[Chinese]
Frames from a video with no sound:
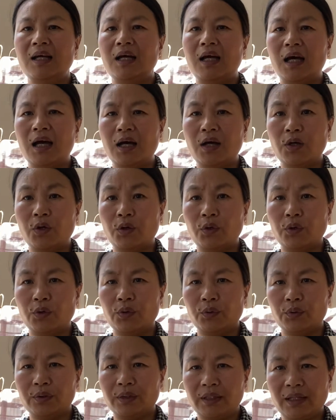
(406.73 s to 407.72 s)
还
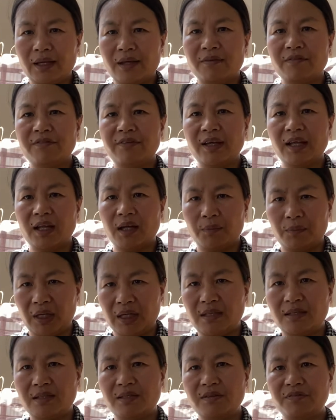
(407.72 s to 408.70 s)
有电费啦、
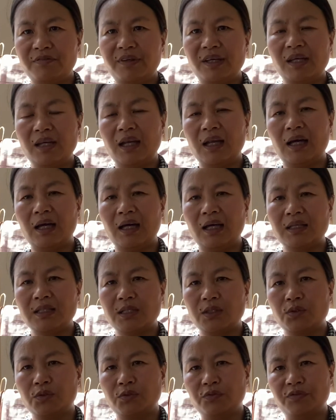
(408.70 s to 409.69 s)
煤气费啦
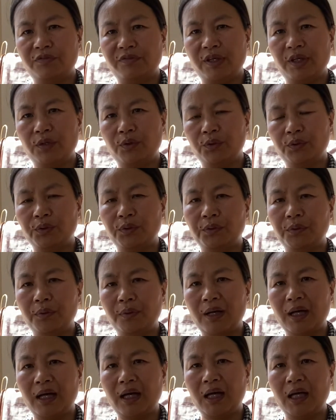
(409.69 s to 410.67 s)
这种费用的
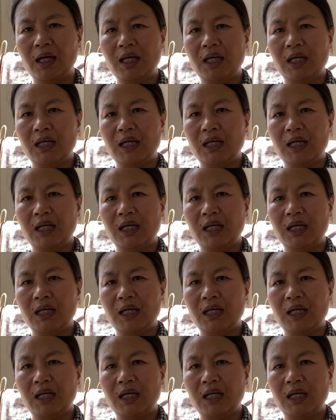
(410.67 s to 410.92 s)
话，